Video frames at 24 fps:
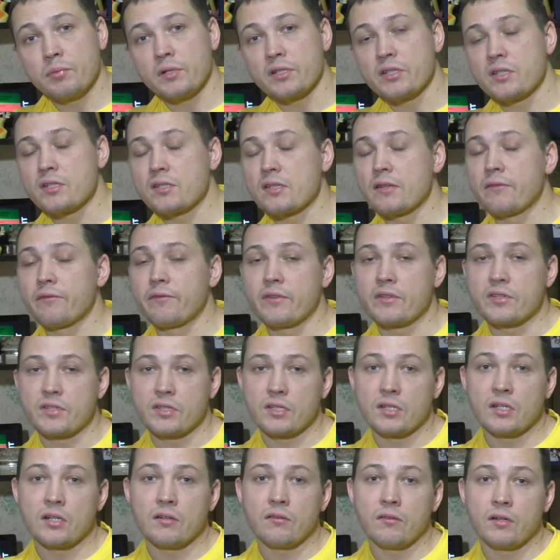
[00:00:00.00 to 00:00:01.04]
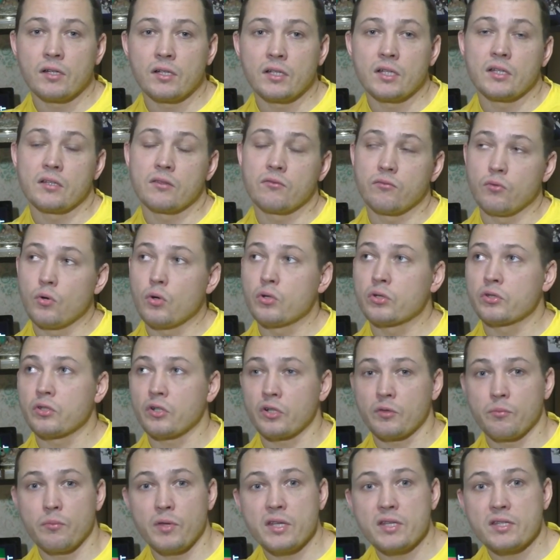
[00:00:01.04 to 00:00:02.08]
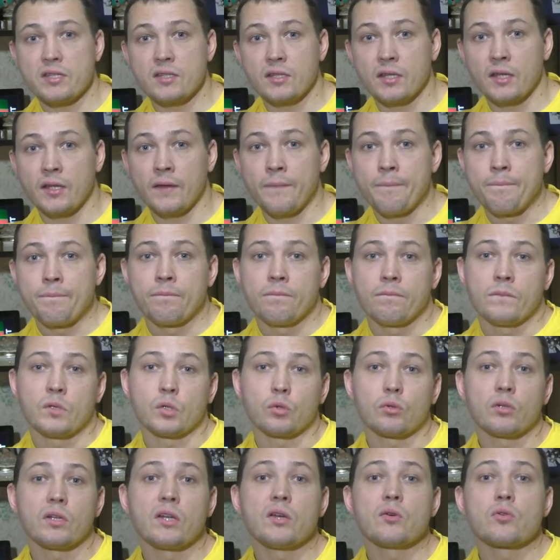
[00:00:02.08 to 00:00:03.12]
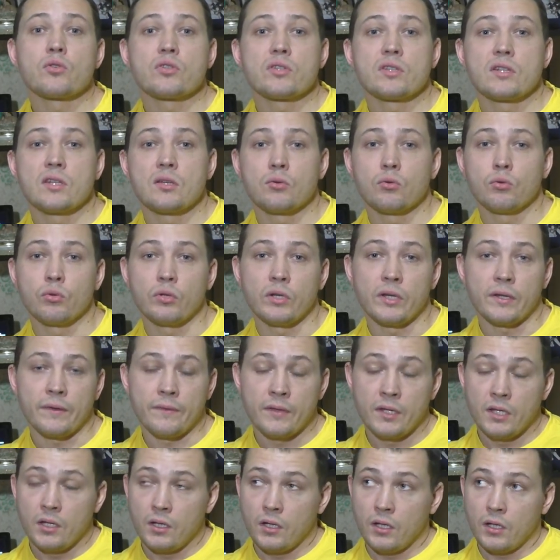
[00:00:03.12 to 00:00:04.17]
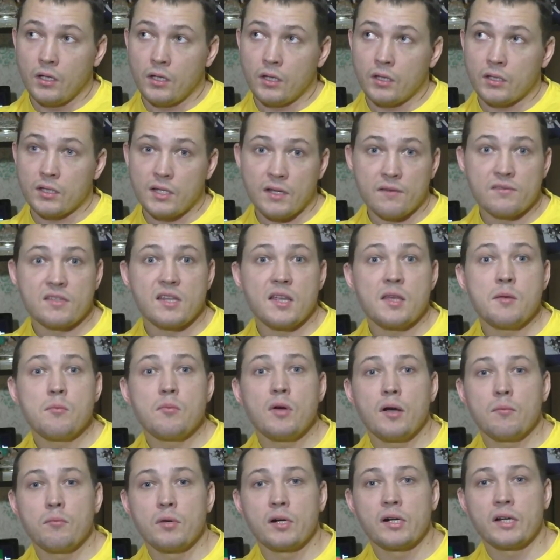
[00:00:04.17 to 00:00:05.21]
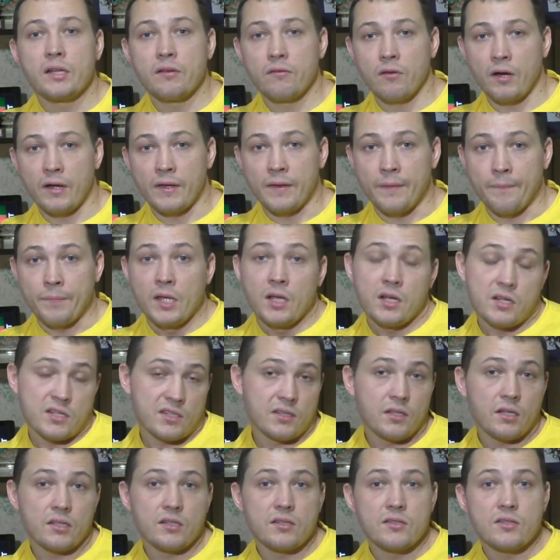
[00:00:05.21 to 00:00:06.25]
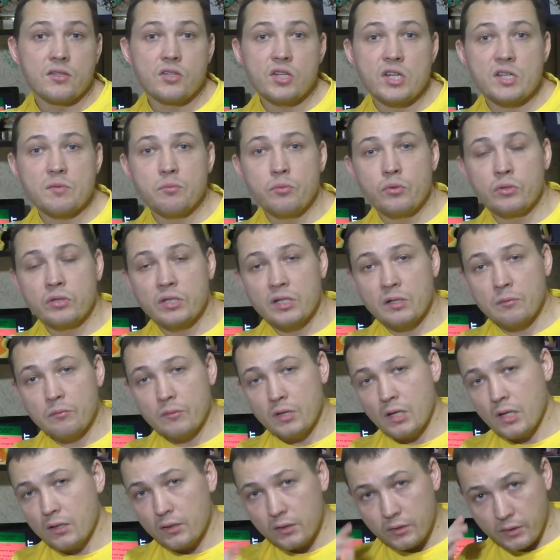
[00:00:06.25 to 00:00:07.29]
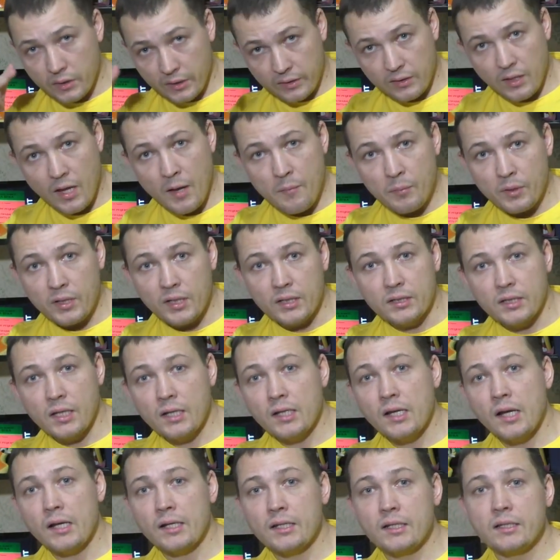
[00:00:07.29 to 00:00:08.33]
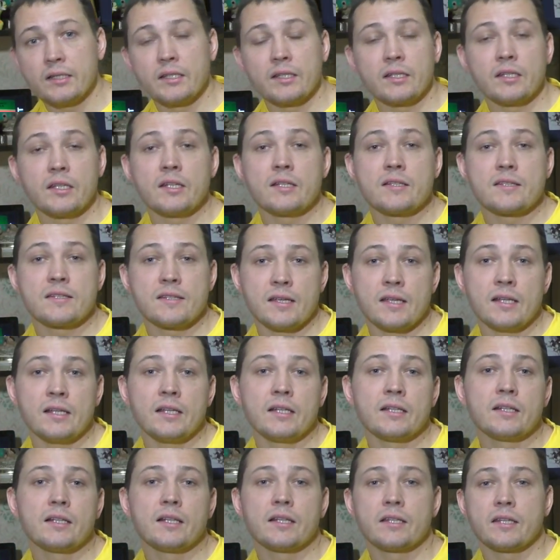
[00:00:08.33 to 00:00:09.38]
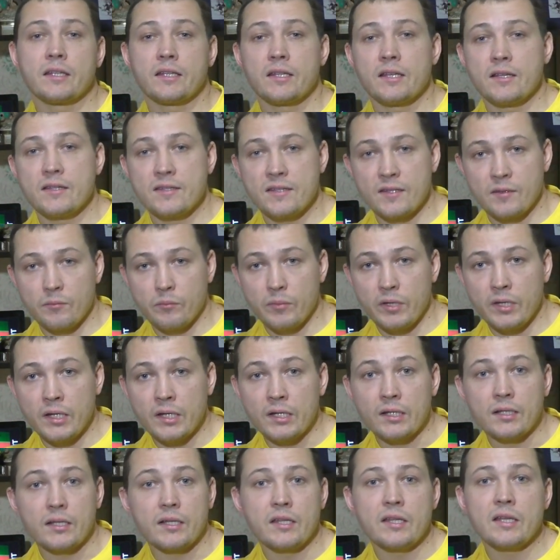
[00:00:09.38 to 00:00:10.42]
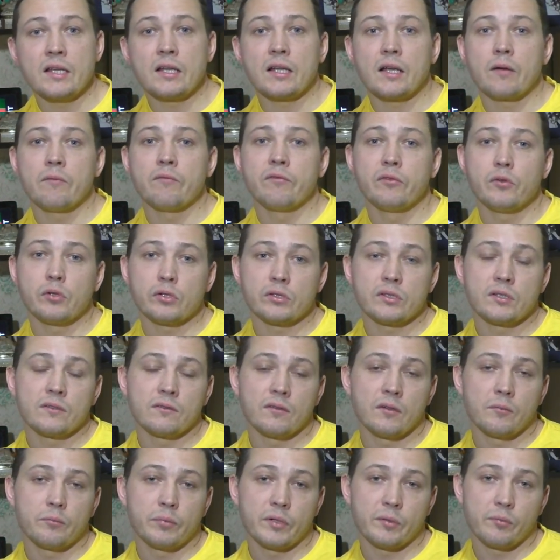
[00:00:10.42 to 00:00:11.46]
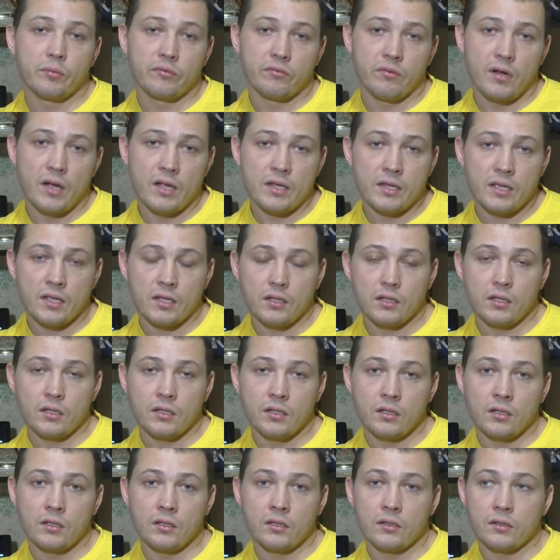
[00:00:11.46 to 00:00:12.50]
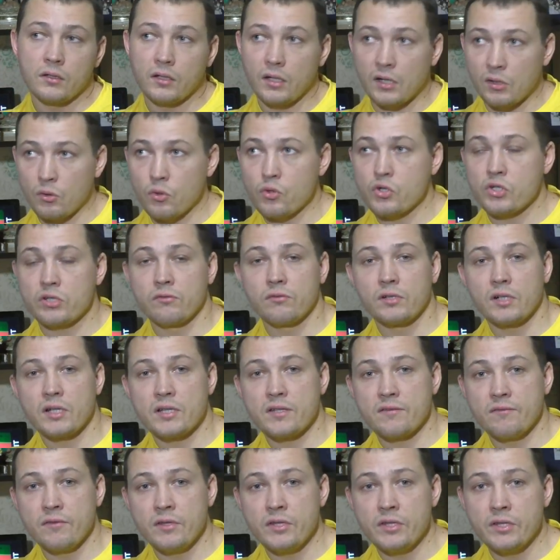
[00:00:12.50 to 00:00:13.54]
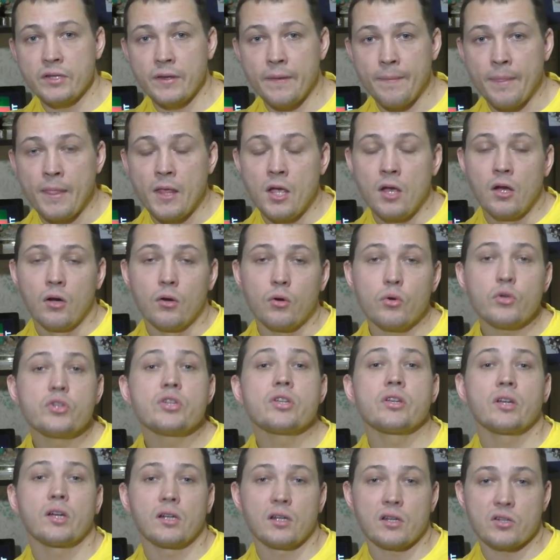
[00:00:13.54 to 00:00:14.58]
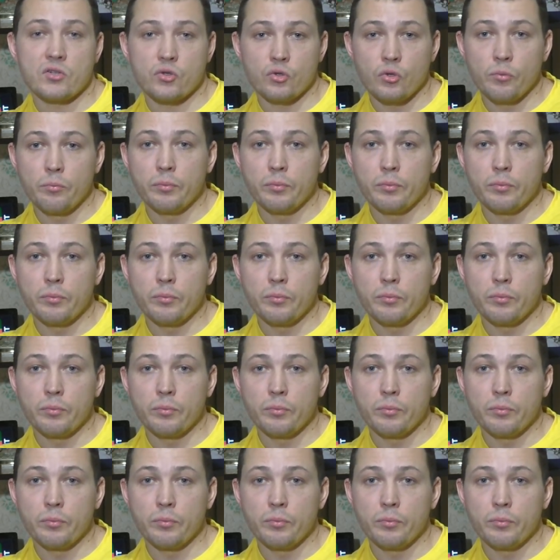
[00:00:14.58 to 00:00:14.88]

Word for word: продезинфицированные двух-трехместные нуклеусные улья. Э, для взаимообогревания. Кстати, сейчас будет рекламка, так как для таких целей, для таких семей, для их комфортного пребывания и хорошего развития очень хорошо